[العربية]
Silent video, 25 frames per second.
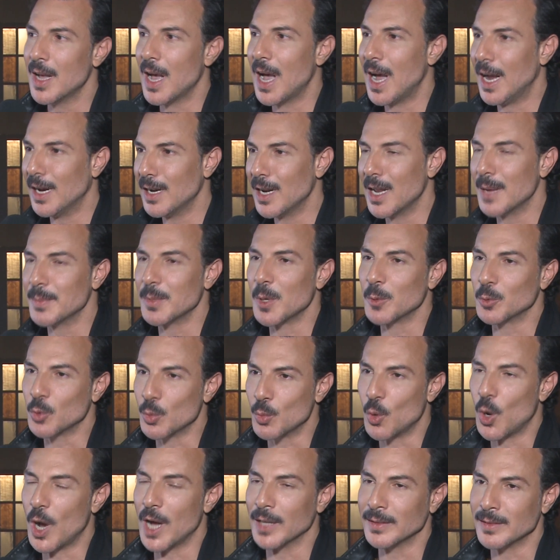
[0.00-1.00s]
احلامنا
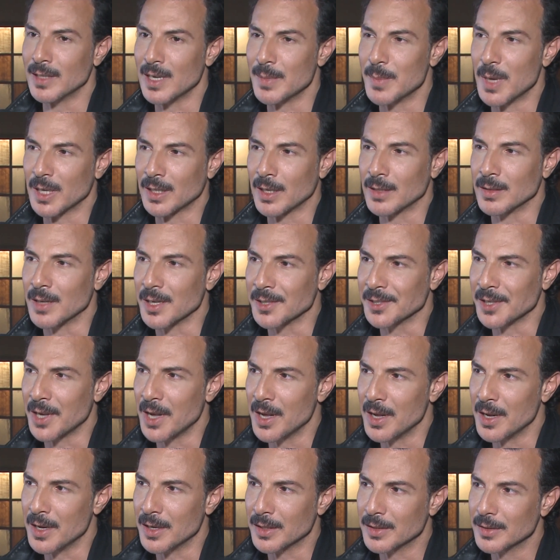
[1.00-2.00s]
وطموحاتنا لما كنا
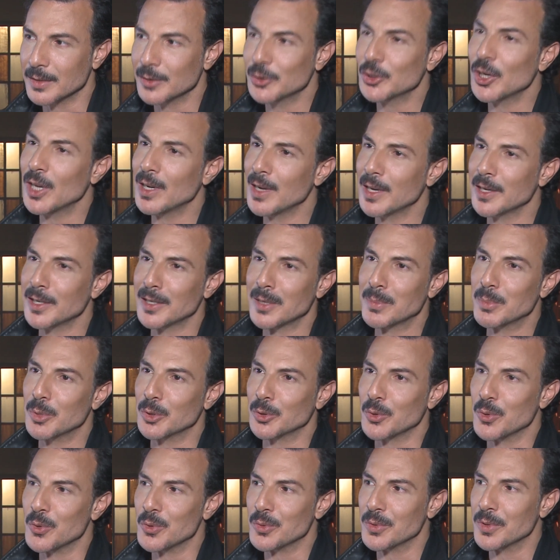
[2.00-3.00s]
صغار ان شاء الله يا رب
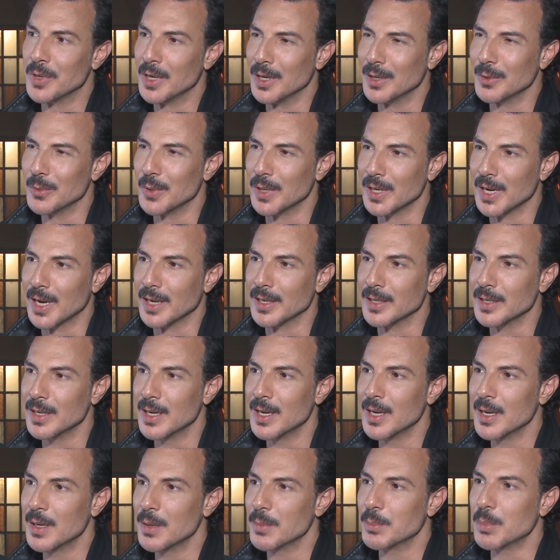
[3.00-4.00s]
تكون حلوه يعني
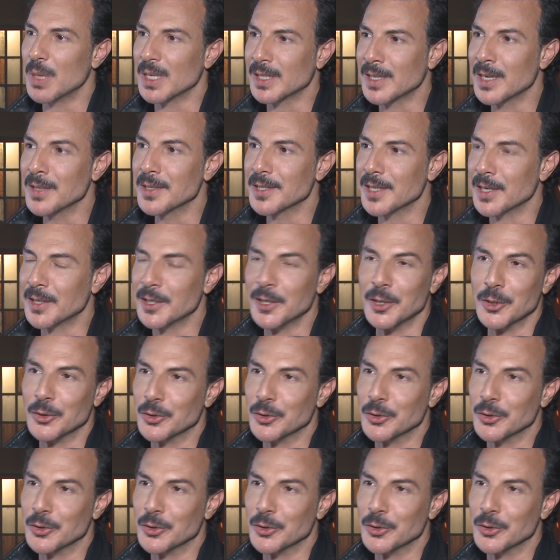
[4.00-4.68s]
بس كنت صريح